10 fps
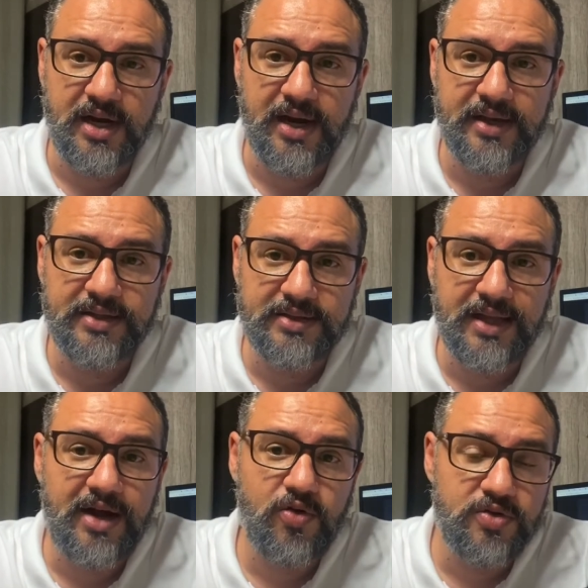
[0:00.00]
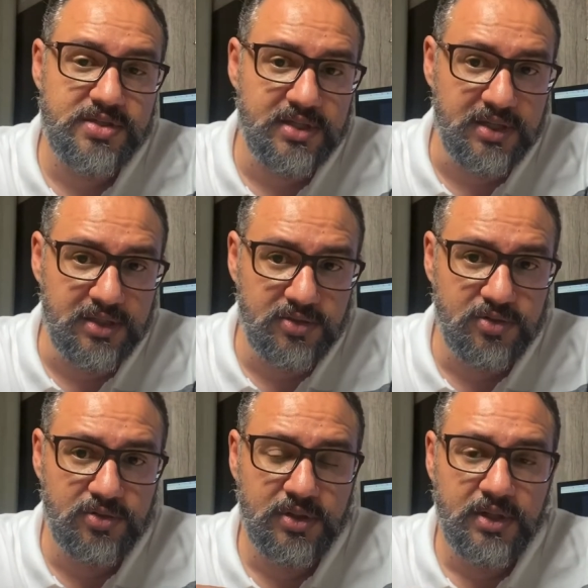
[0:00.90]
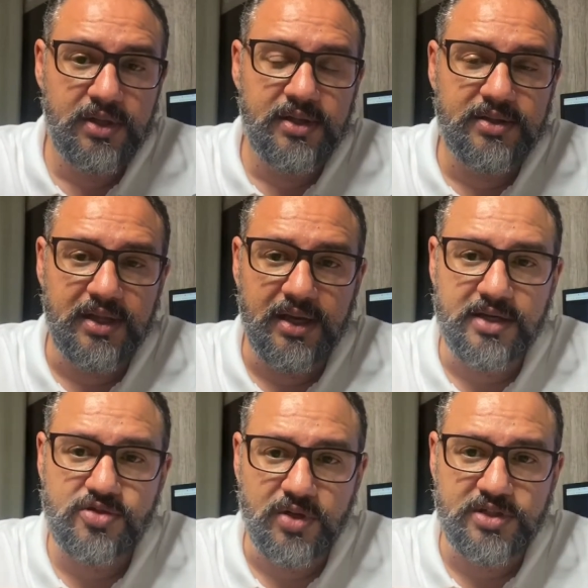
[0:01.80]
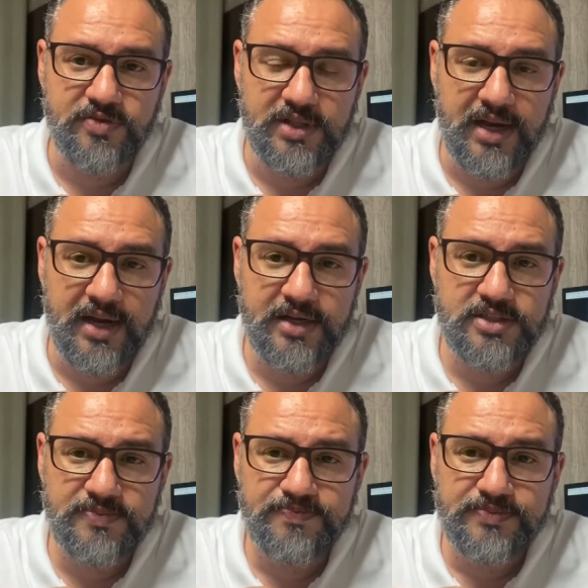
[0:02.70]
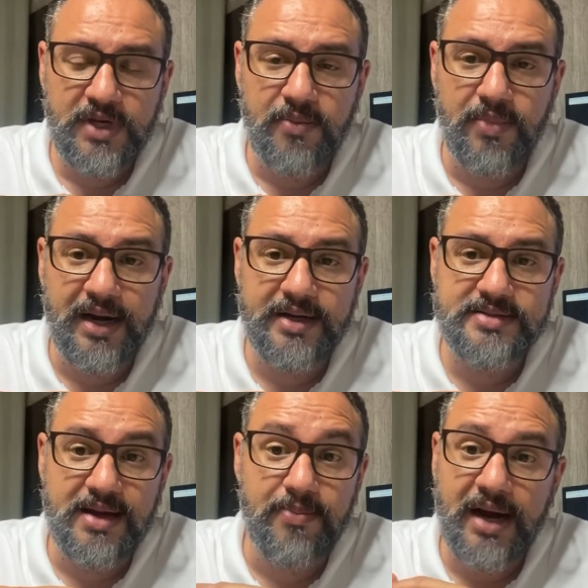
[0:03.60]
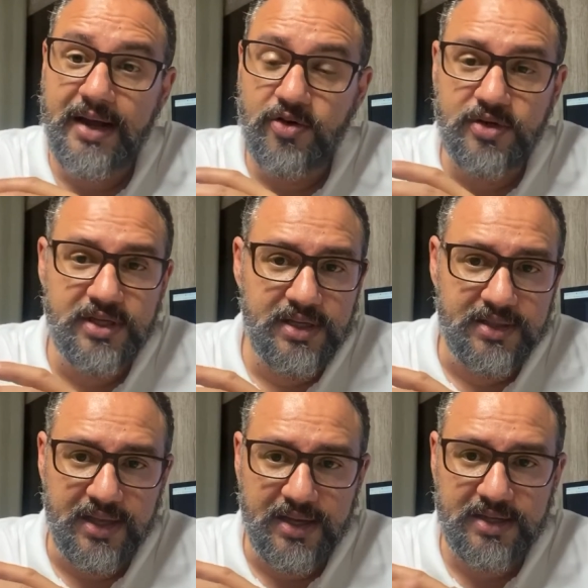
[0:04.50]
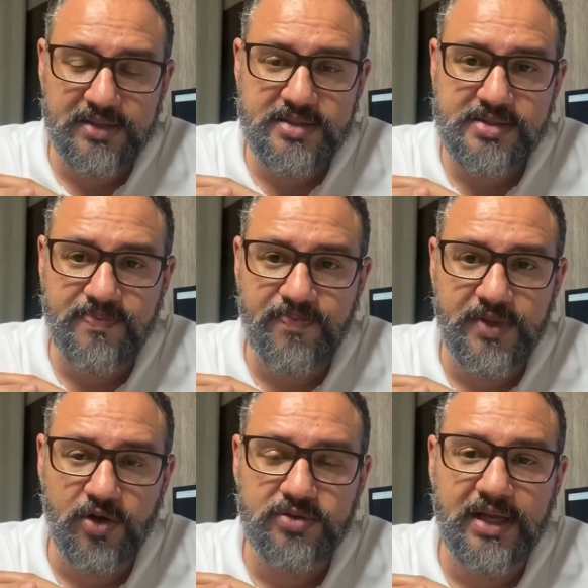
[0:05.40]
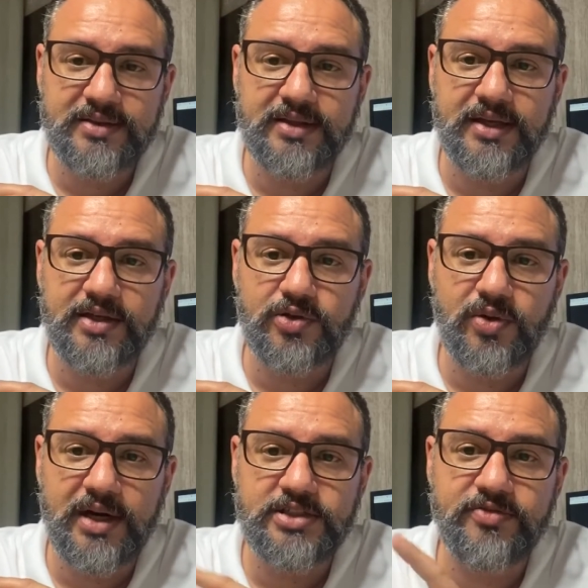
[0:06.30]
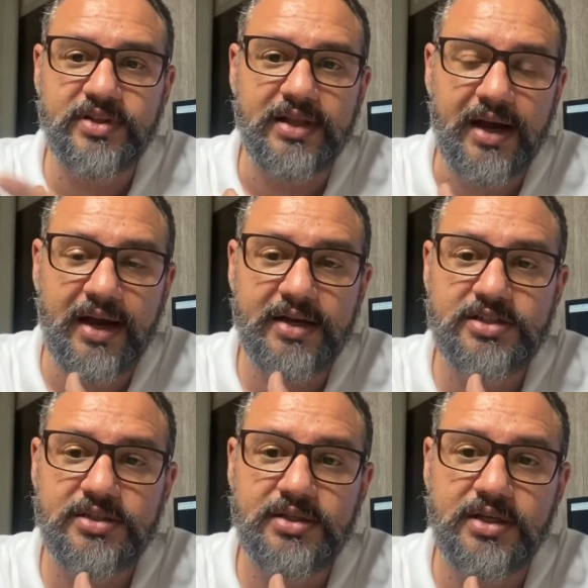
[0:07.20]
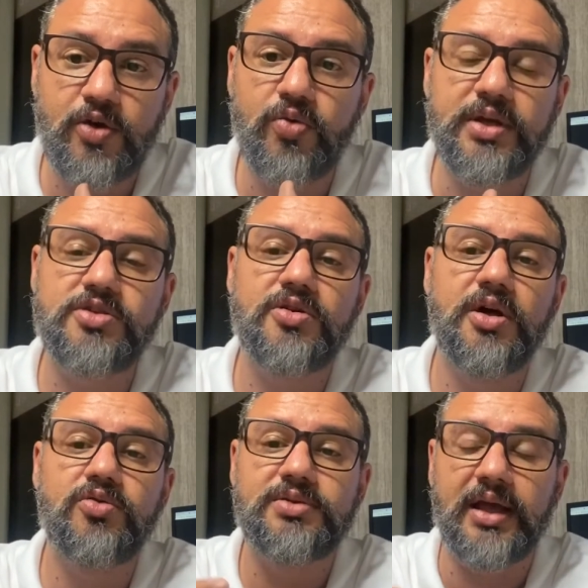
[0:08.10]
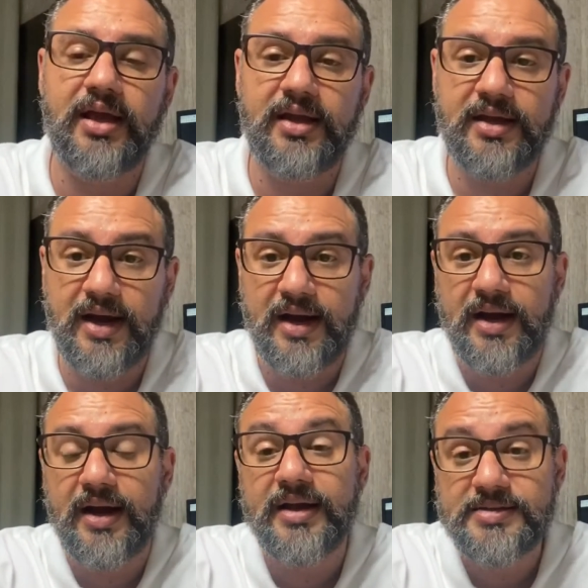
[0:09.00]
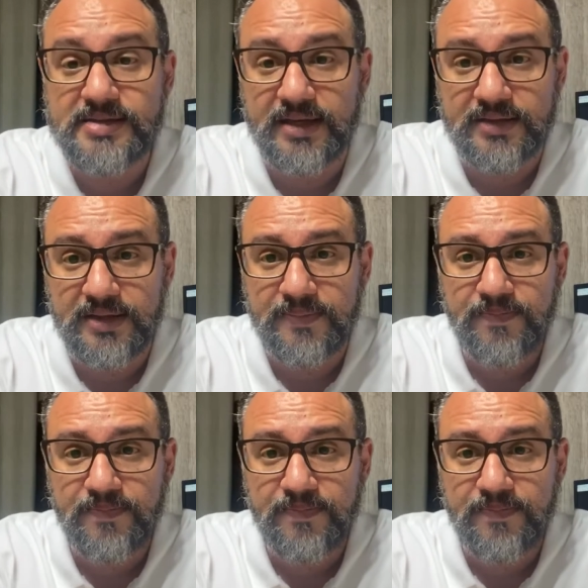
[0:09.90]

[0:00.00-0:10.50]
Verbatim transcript: ainda está conseguindo ter a sua atividade, mas a maioria delas não está tendo a atividade e com isso não tem a receita.